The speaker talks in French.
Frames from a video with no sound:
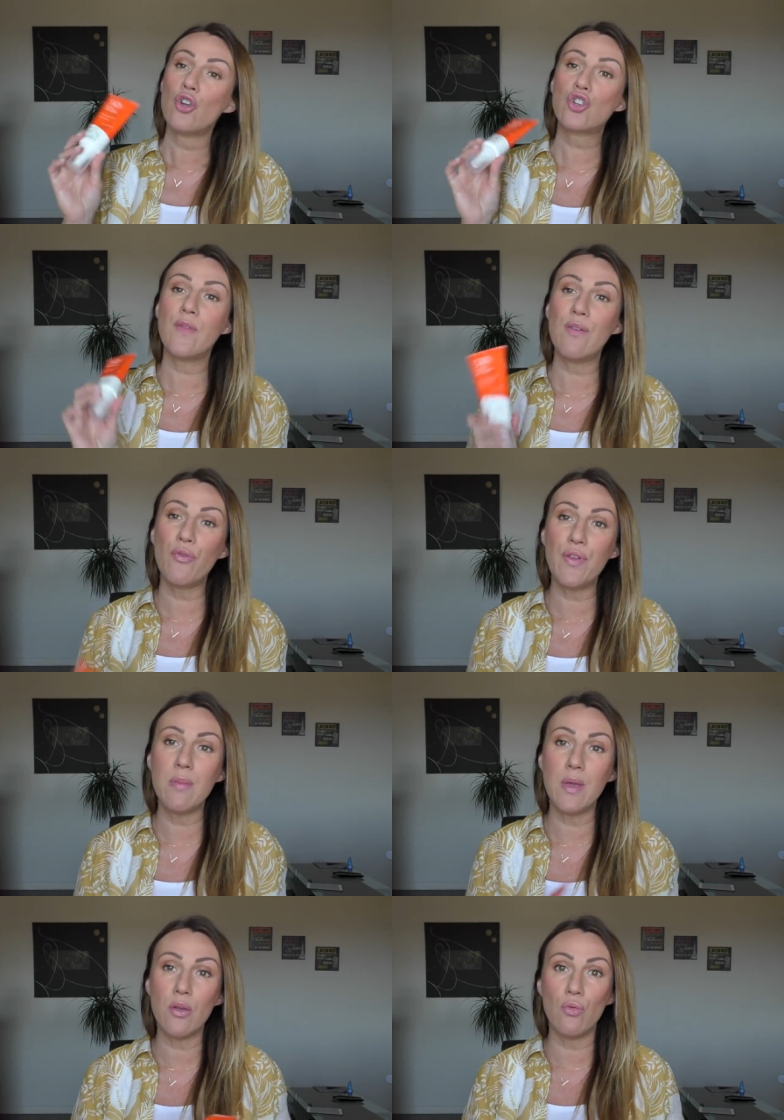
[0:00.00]
je vais vous
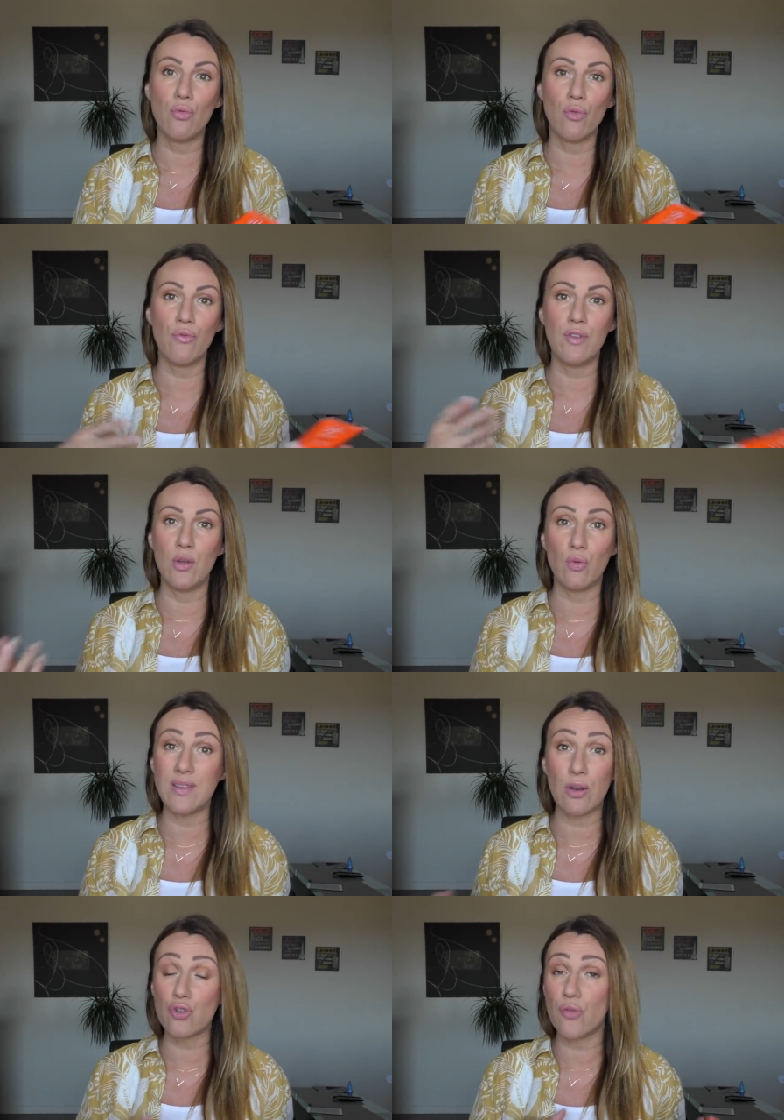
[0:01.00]
filmer une vidéo,
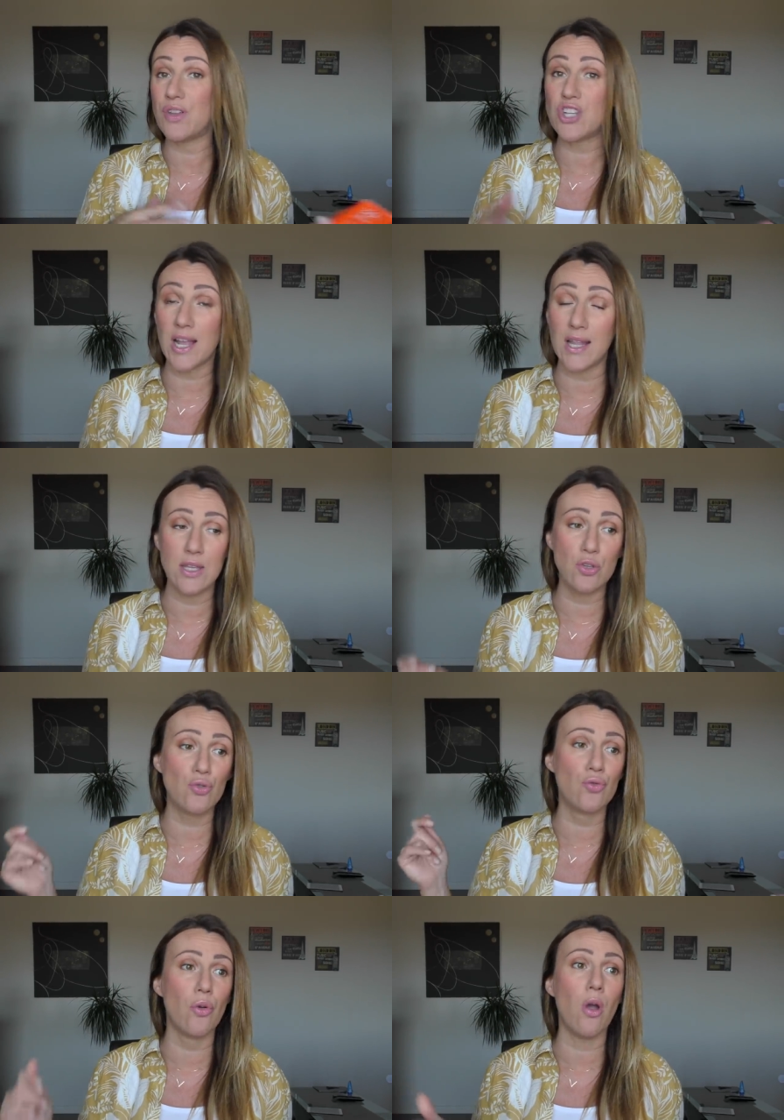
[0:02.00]
celle que je fais chaque année,
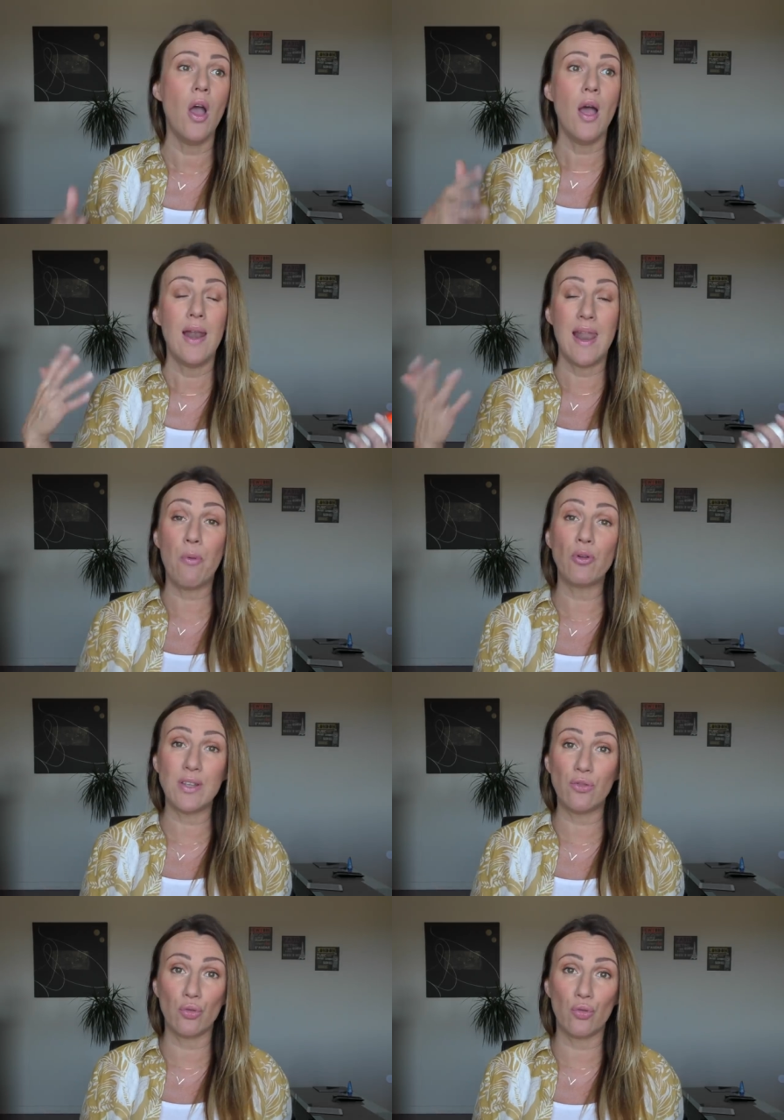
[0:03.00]
sur la
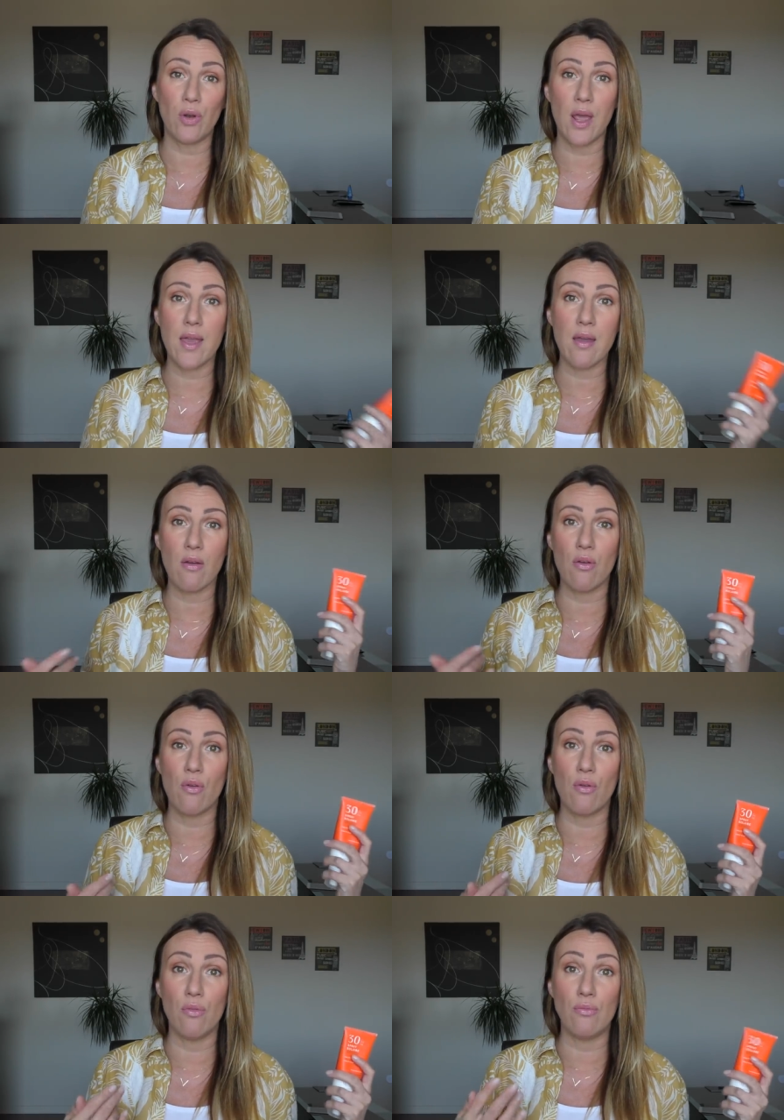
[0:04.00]
protection solaire,
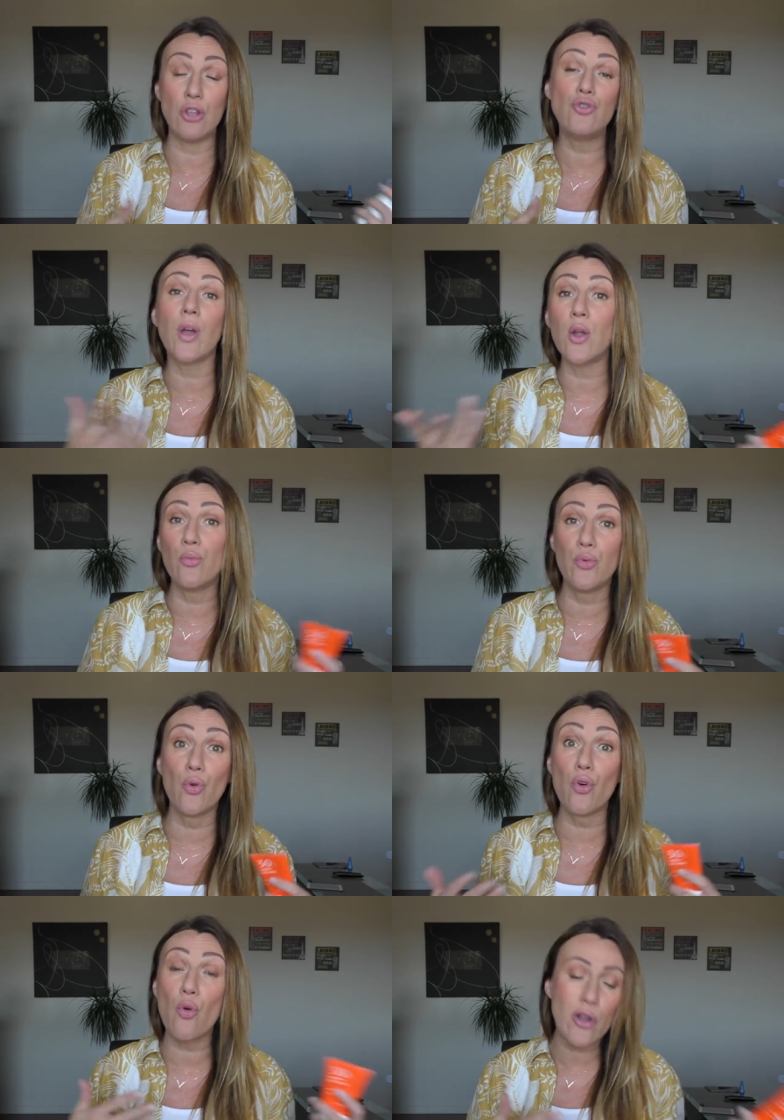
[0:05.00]
euh, naturelle ou
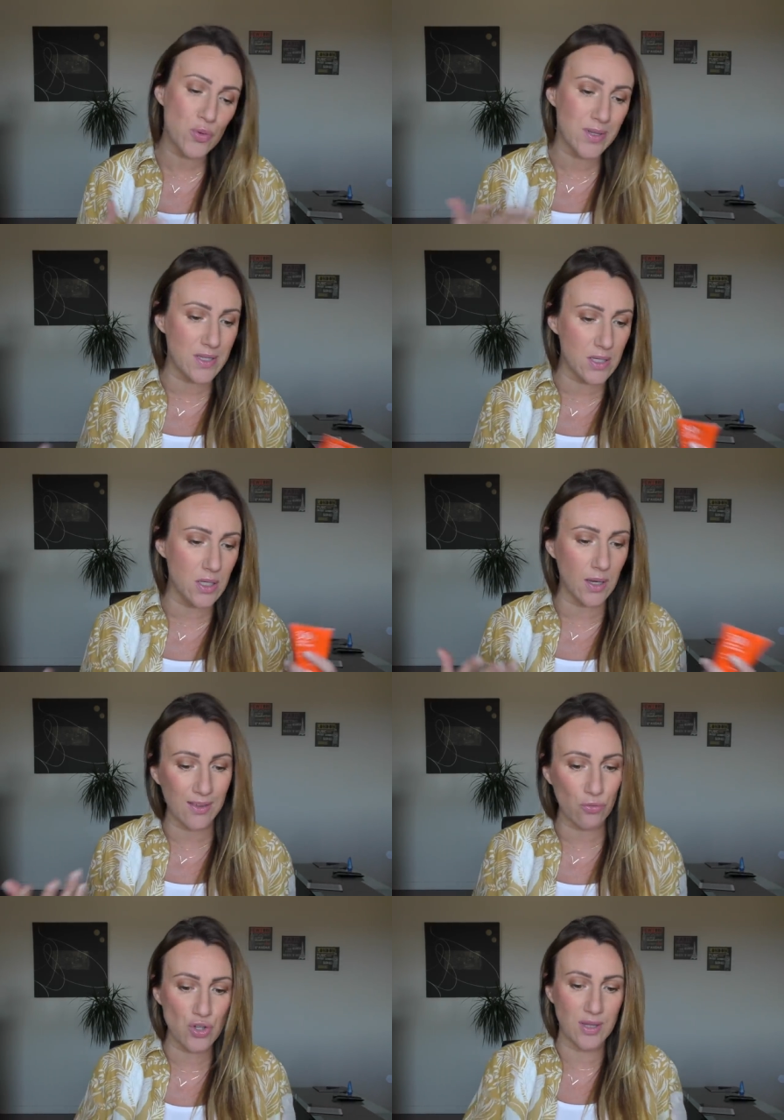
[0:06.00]
bio, quoi choisir,
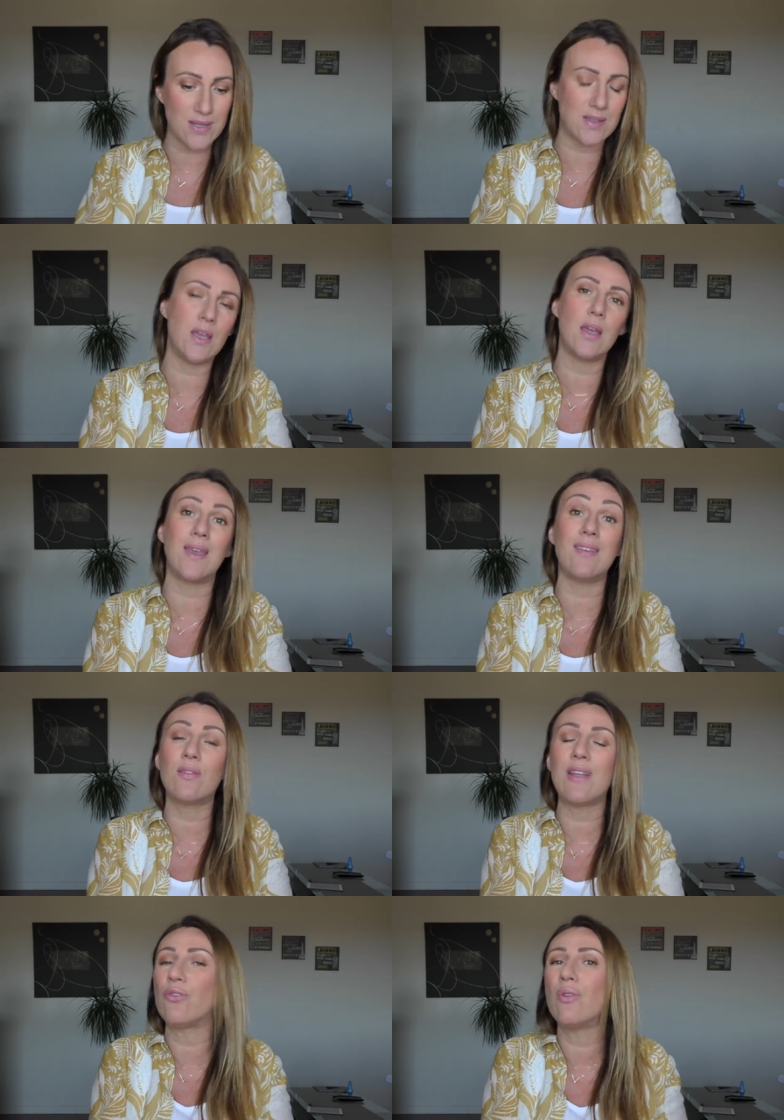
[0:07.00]
qu'est-ce que j'ai testé,
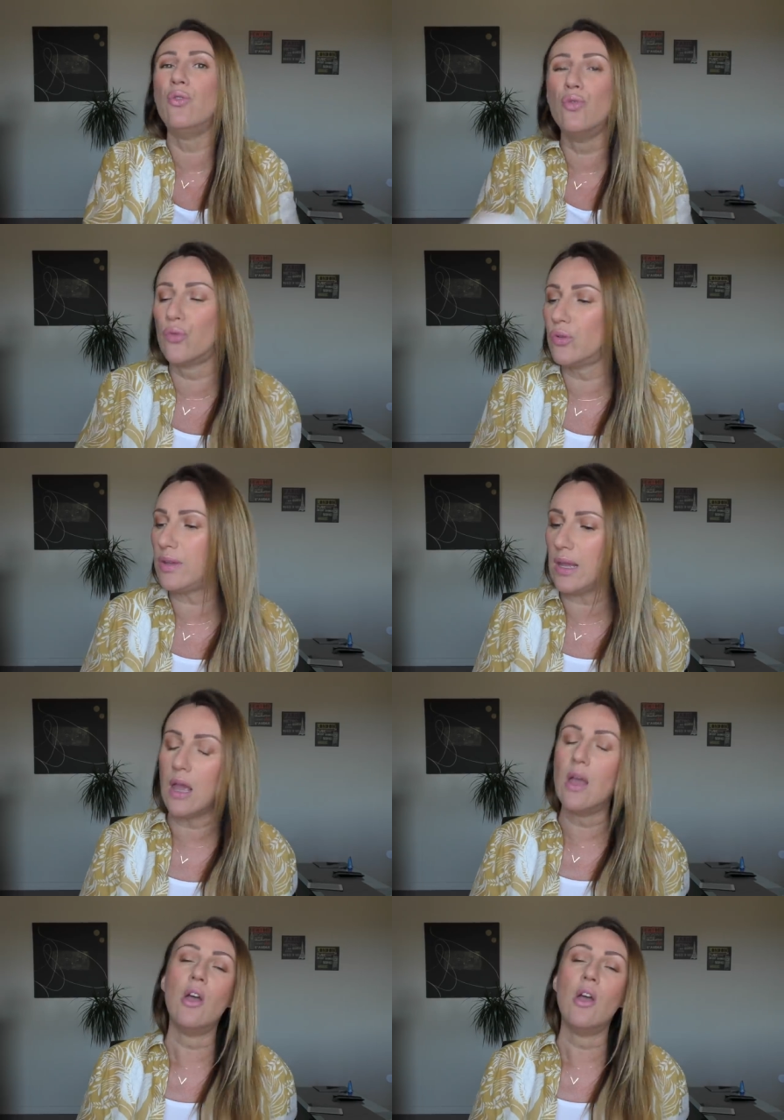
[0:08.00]
quelles sont les nouveautés.